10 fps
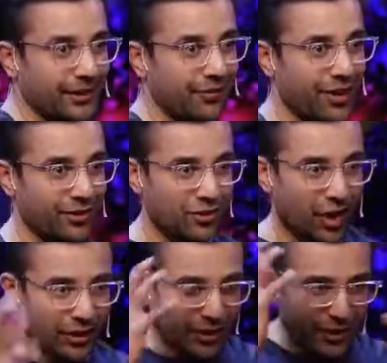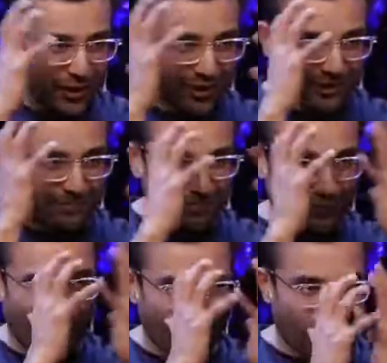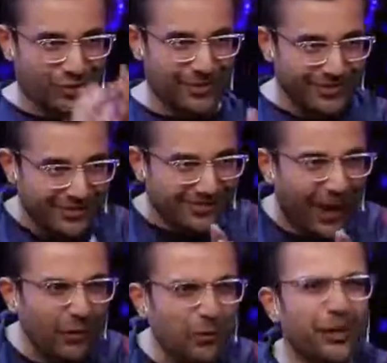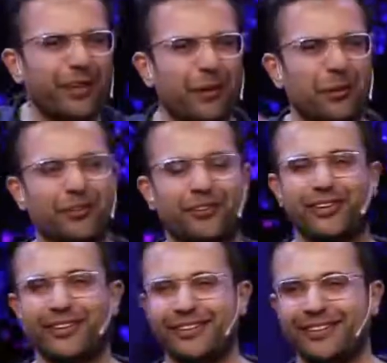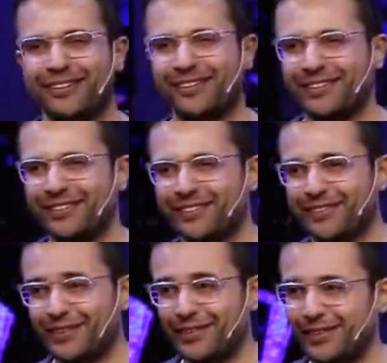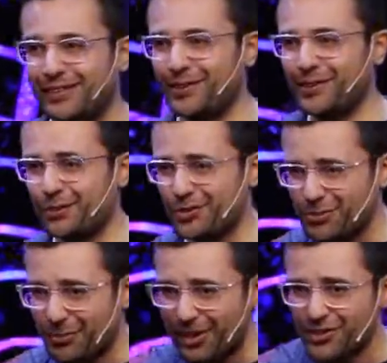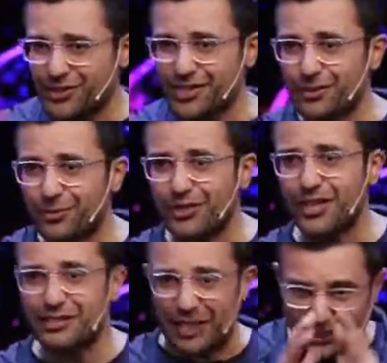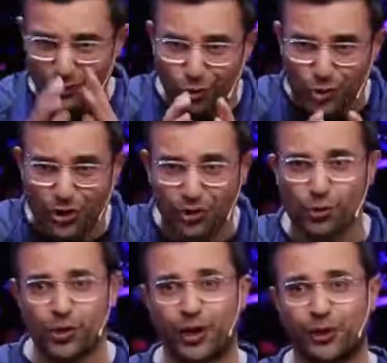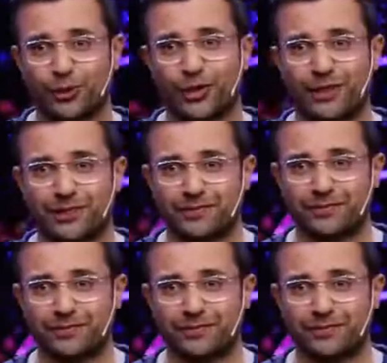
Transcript: कि वी आर स्टक इन आर थॉट प्रोसेस हाउ टू गेट आउट ऑफ इट तो सबसे पहली चीज ये समझनी है ज्यादा सोचने से कुछ नहीं होता है